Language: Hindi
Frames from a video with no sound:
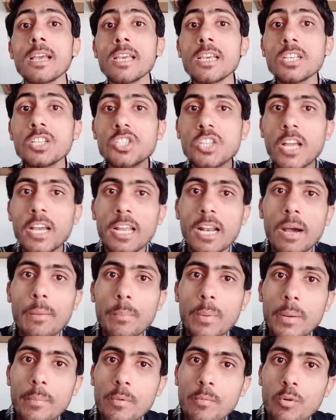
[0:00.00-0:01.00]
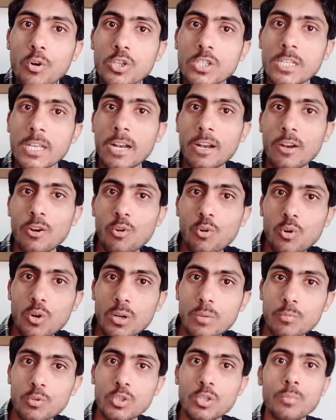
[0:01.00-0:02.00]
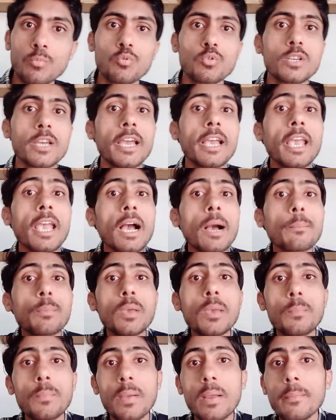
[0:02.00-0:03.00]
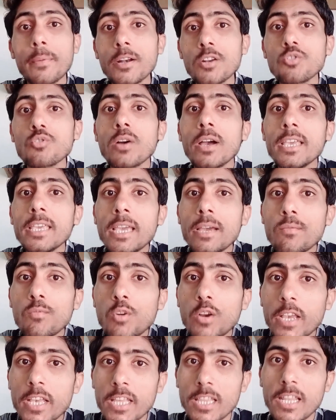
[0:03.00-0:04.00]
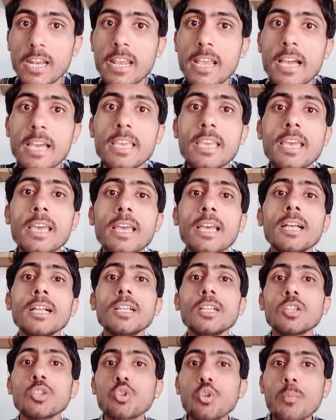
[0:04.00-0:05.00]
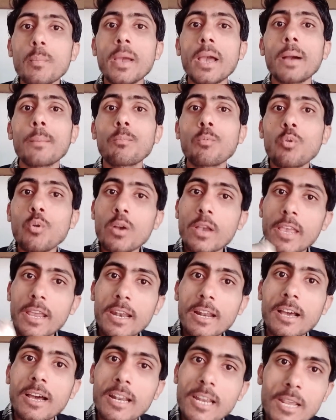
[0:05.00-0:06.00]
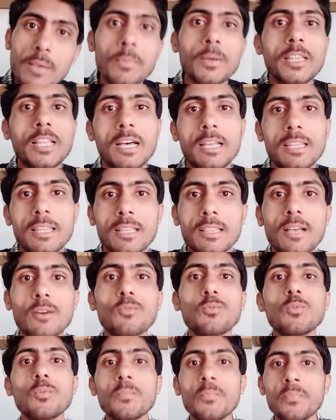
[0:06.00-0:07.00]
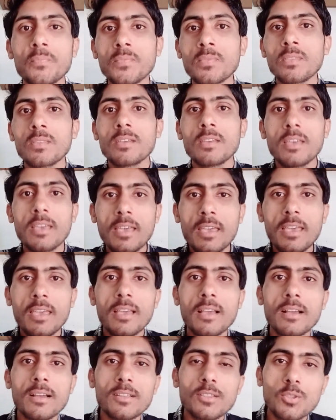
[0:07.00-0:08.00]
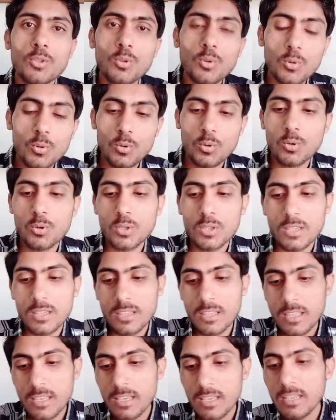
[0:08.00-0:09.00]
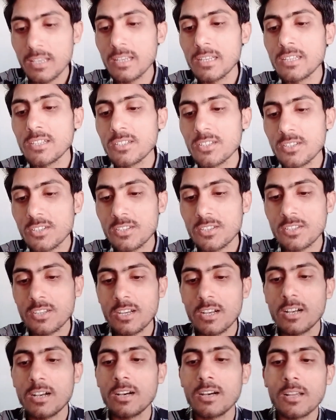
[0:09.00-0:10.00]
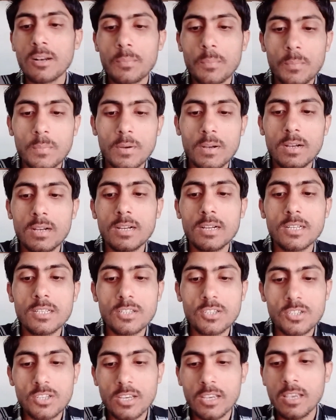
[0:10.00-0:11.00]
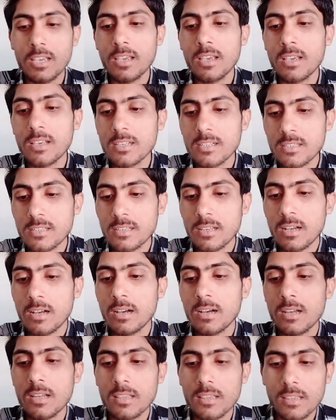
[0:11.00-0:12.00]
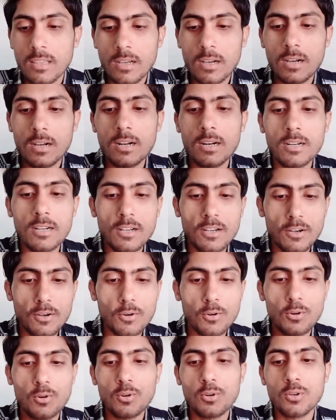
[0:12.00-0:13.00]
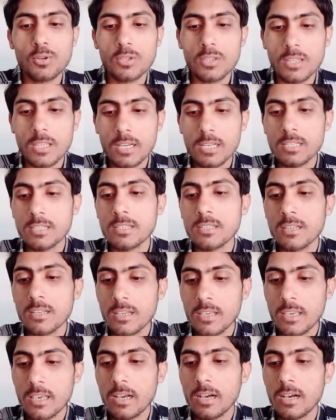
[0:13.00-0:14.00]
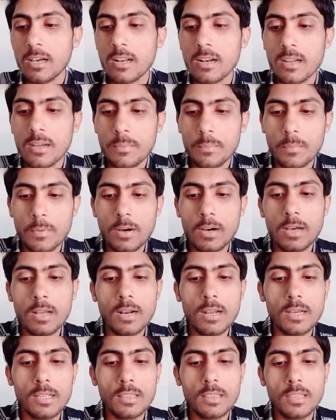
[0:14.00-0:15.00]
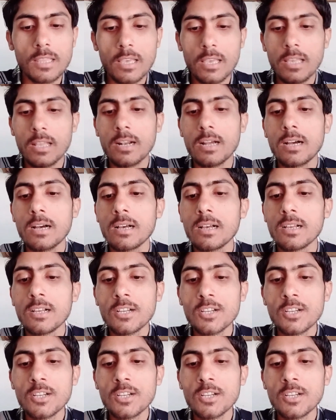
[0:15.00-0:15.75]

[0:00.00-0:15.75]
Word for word: इंस्टाग्राम पर भी बहुत सारे लोगों ने मुझसे पूछा है कि आपकी पेमेंट जो आई है वो कितनी आई है तो मैं आपको गिनकर ही बता देता हूँ एक दो तीन चार पाँच छ सात आठ नौ दस ग्यारह बारह तेरह